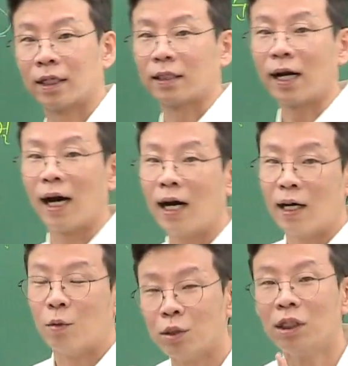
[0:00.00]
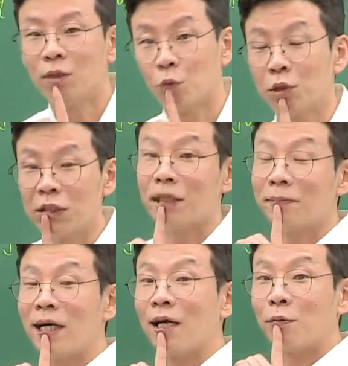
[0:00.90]
자, 내가 오늘 옷을
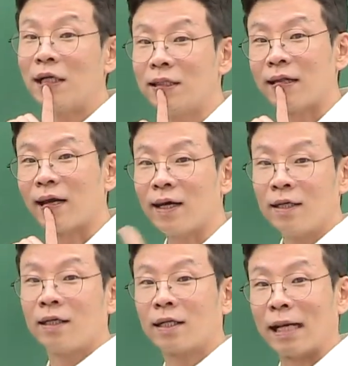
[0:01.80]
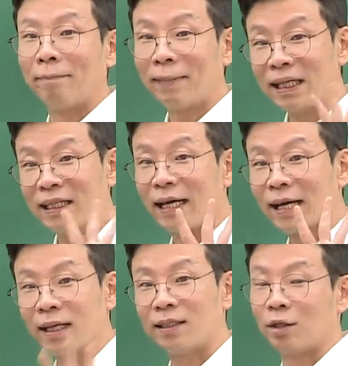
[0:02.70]
입으려고 하는데 난방이
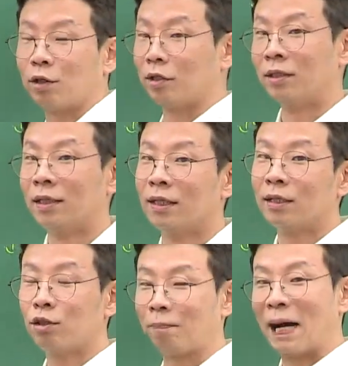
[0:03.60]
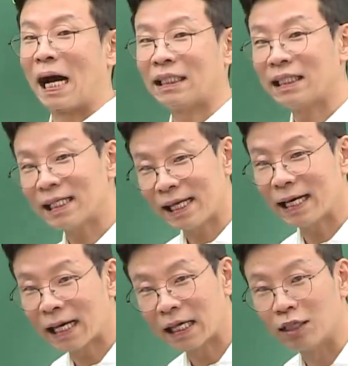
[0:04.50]
4개가 있는 거예요. 그리고 바지가
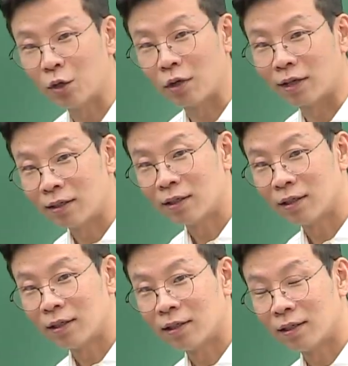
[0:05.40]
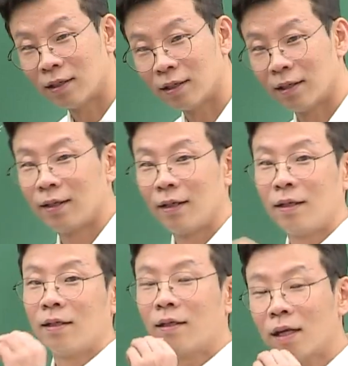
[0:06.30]
3개가 있는 거예요.
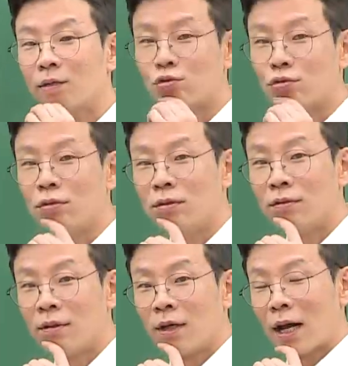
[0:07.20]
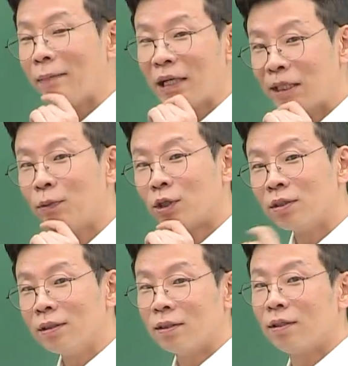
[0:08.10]
그래가지고 아마
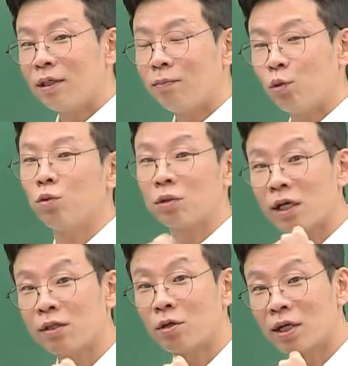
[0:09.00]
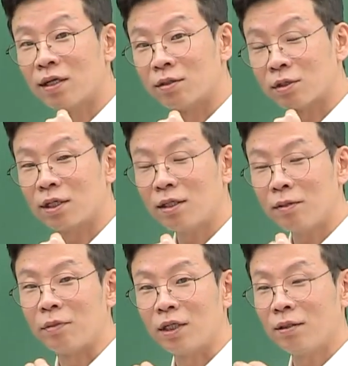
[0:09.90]
이번 이 모의고사 해설 강의에서
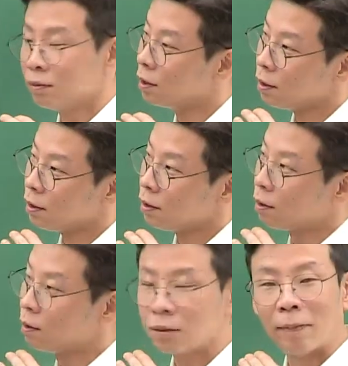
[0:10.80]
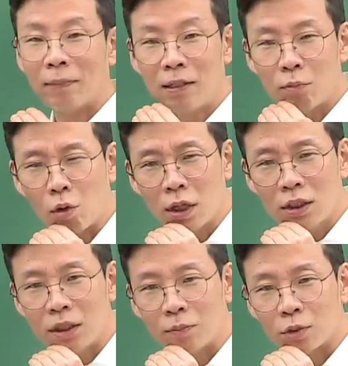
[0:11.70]
차쌤이 난방을 몇
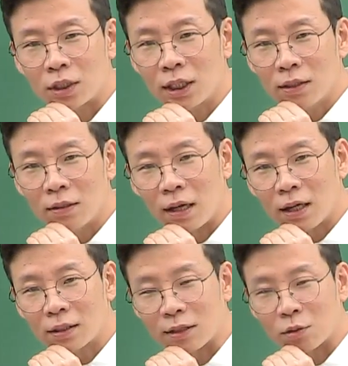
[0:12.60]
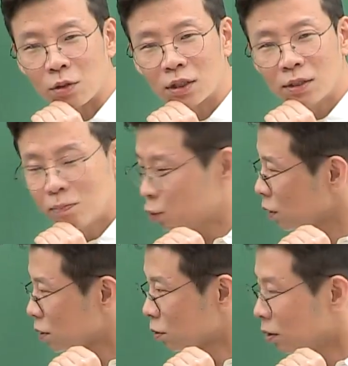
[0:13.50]
가지를 입었지? 네 가지, 다 가지?
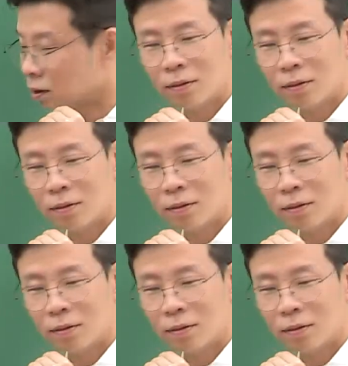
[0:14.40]
모르겠어요.